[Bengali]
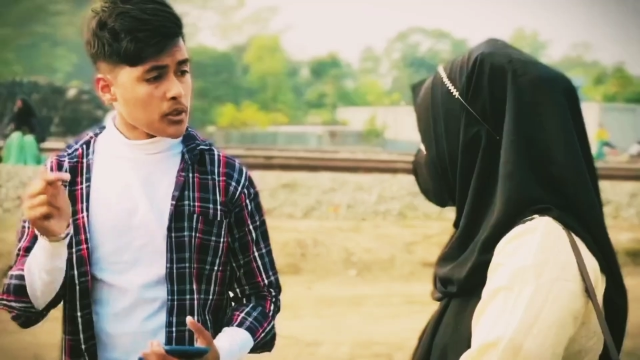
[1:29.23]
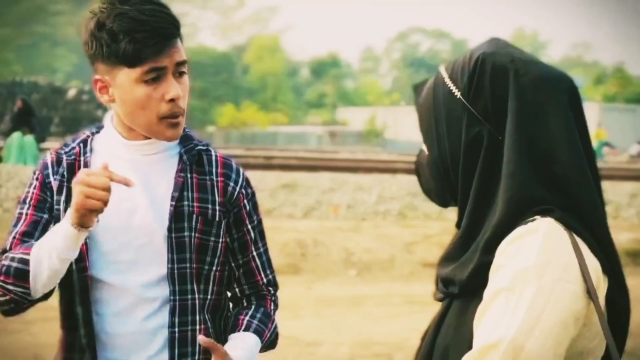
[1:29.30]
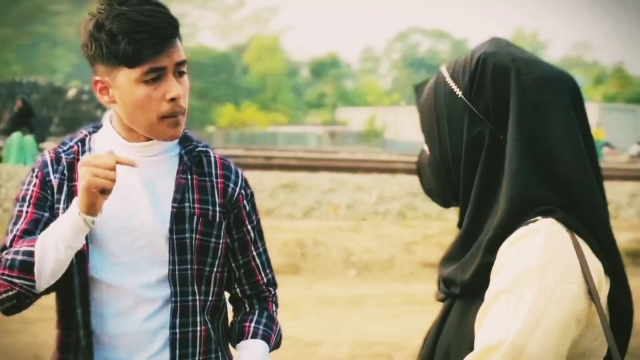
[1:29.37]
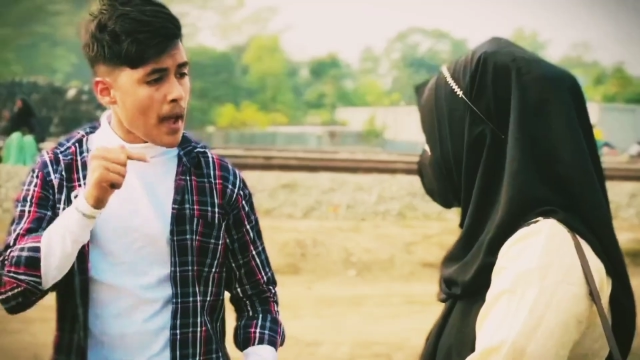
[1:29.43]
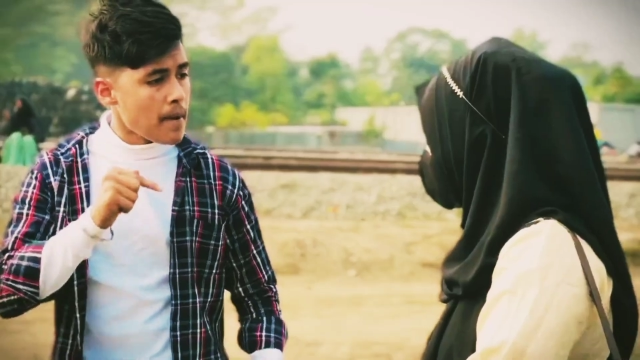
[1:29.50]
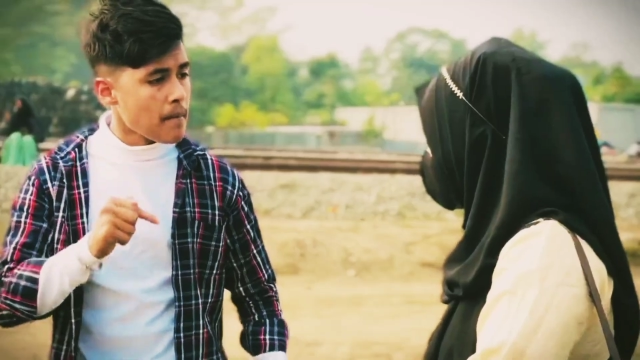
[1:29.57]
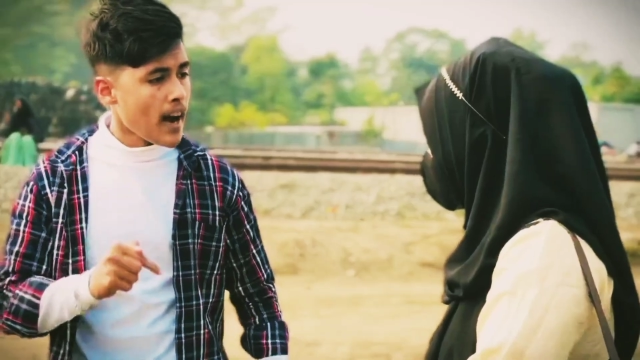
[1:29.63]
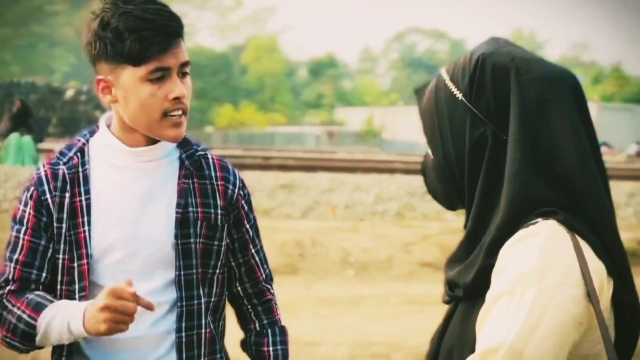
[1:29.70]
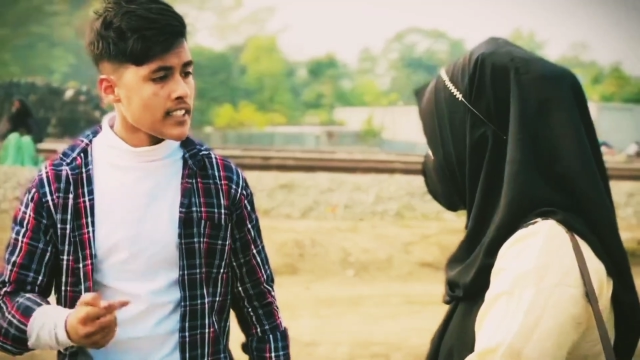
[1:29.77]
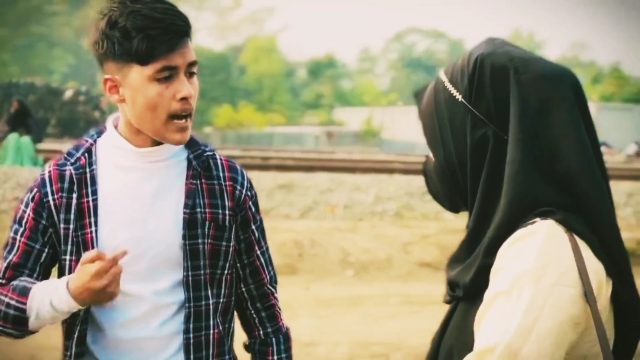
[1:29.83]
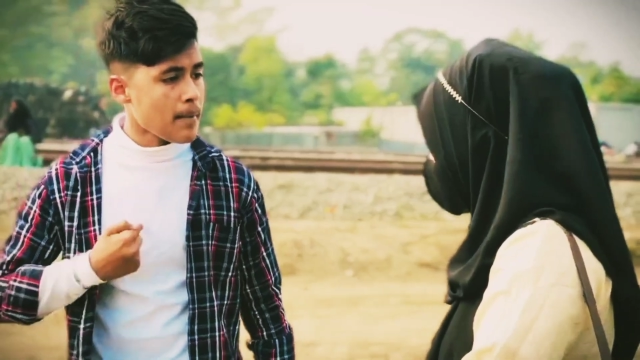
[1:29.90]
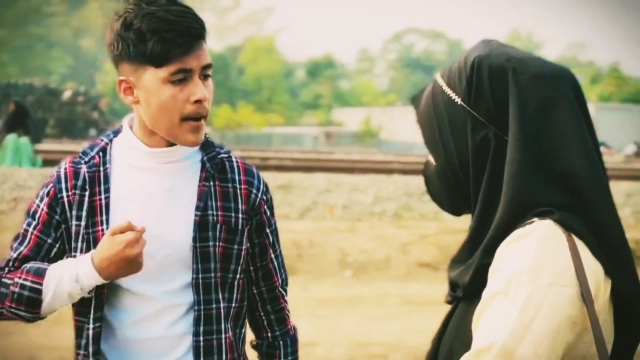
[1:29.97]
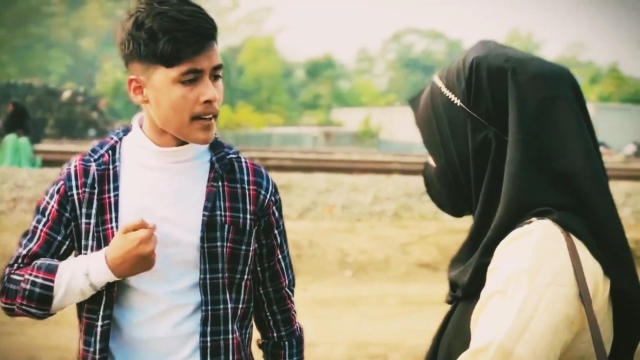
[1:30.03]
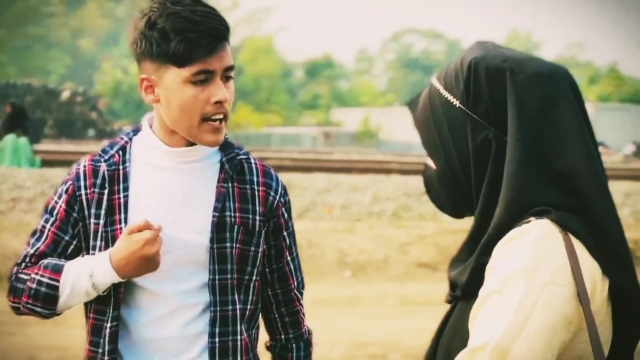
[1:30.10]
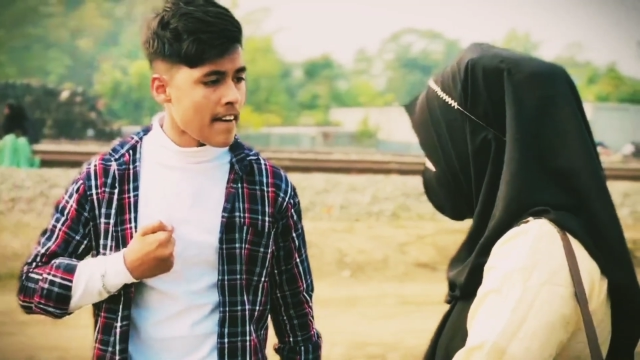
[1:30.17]
মতো বেইমান
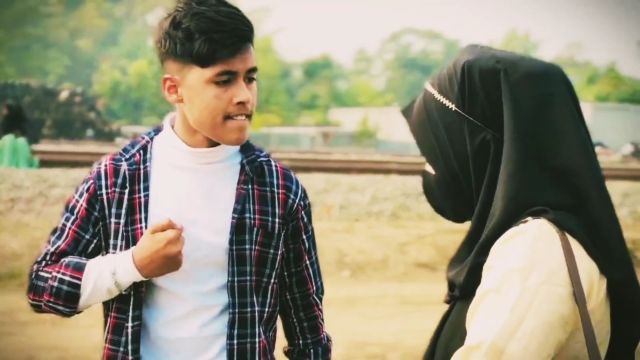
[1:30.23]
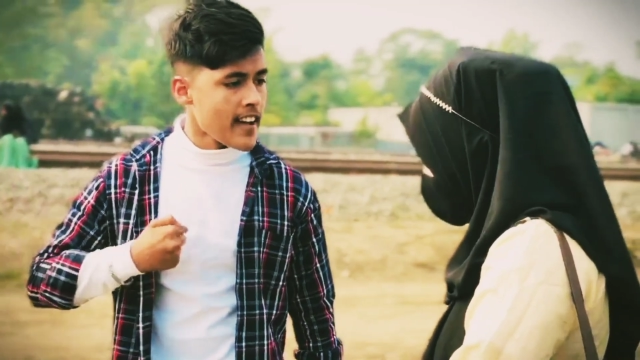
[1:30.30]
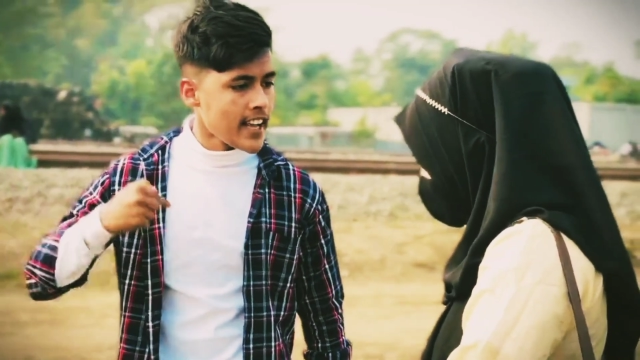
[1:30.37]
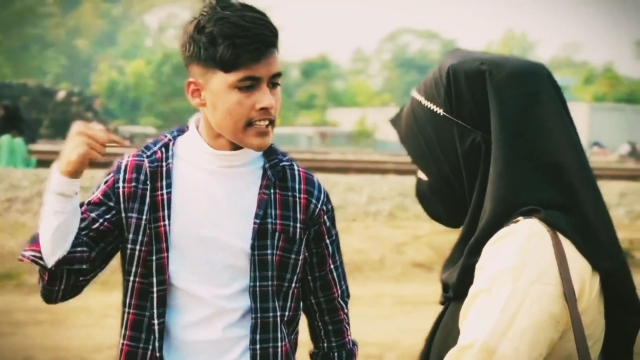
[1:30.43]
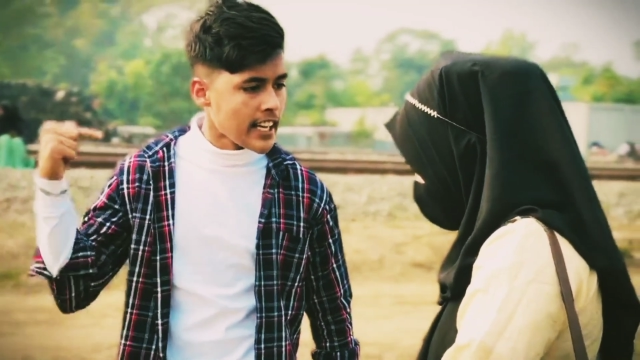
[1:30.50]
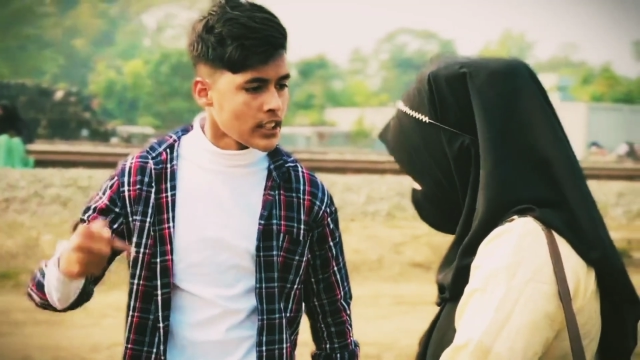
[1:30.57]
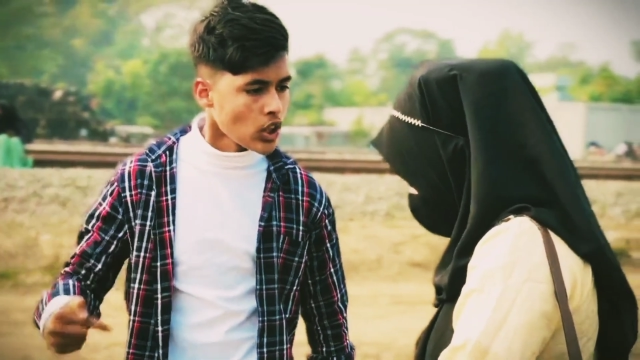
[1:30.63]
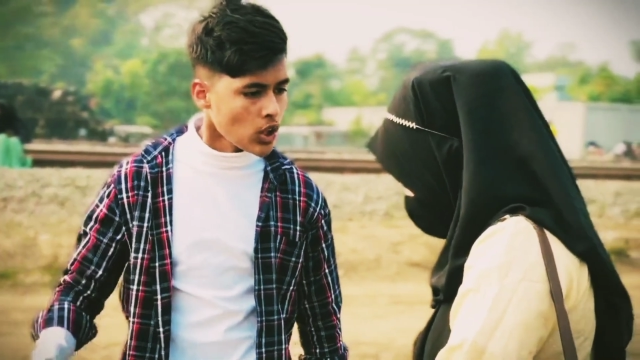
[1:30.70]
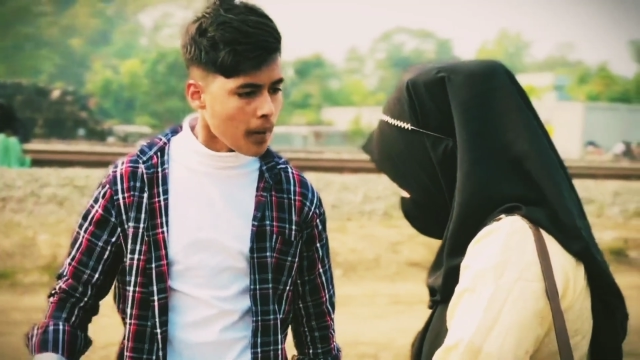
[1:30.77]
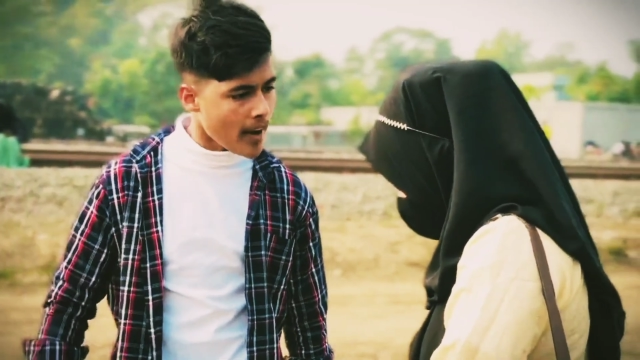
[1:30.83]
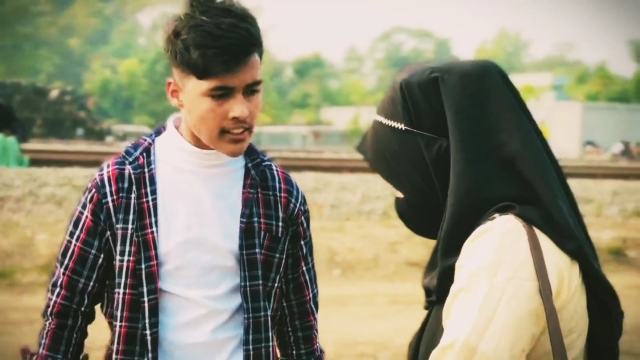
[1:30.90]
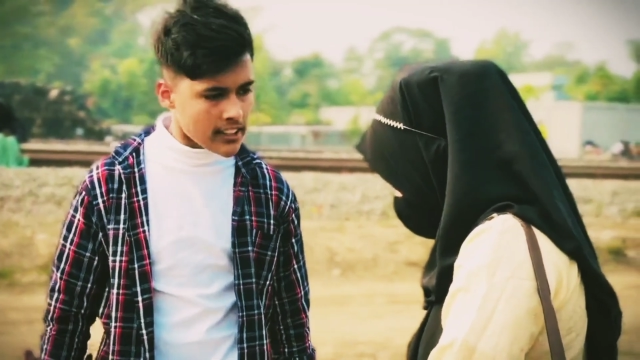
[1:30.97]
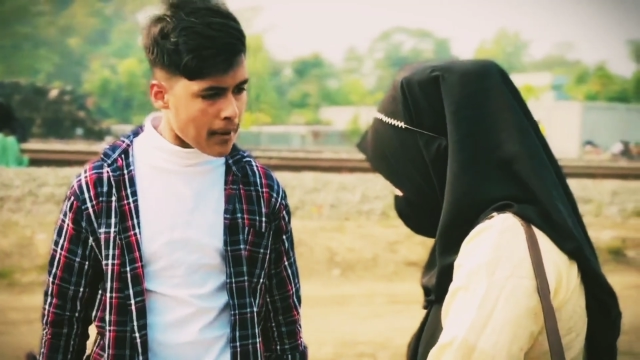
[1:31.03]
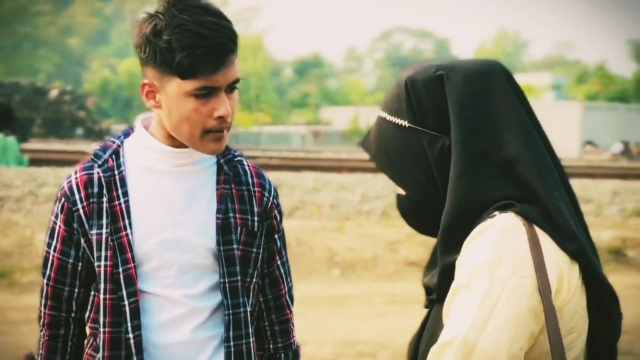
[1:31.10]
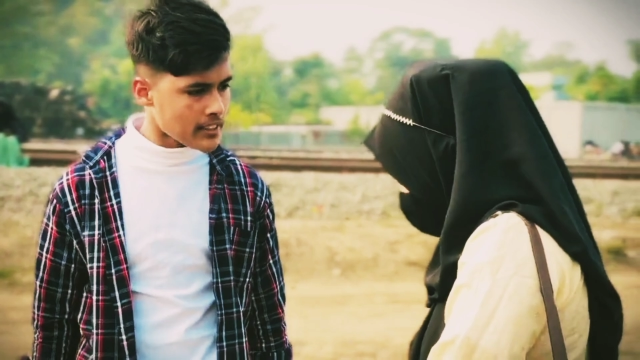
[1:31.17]
আমি আমার লাইফে আর
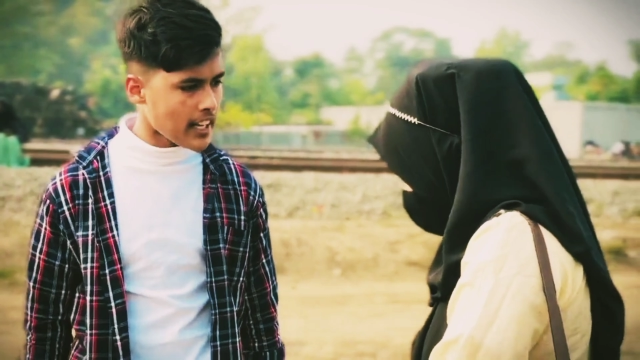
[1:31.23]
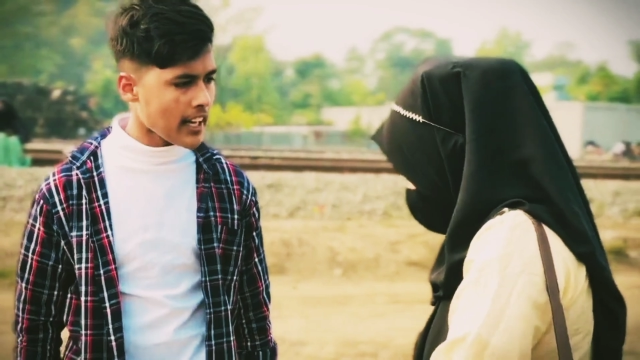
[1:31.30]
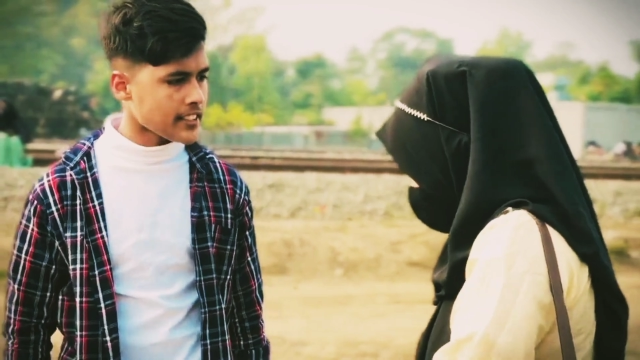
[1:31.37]
দ্বিতীয়বার আনতে